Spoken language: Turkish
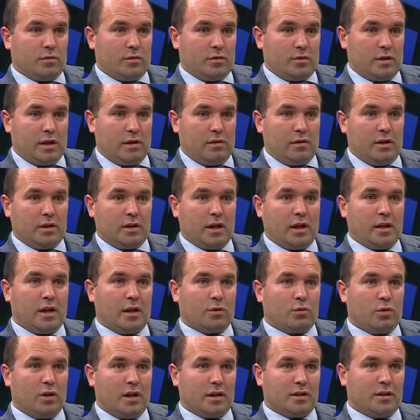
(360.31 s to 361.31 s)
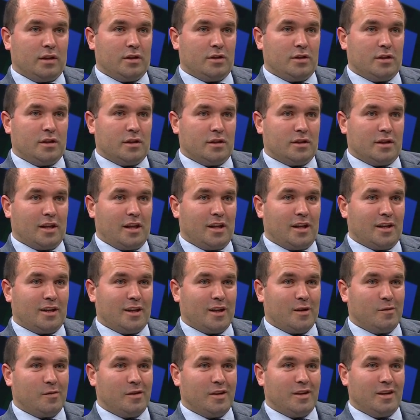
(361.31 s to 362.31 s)
Sevgili Taner kulakları için nasıl Taner
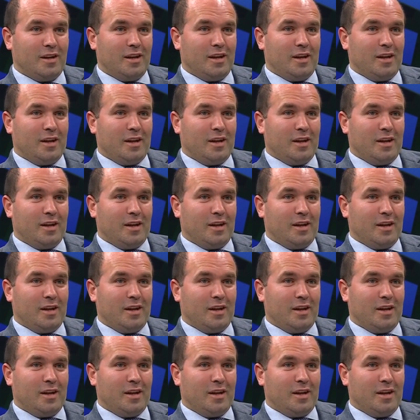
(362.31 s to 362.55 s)
Karaman'ın.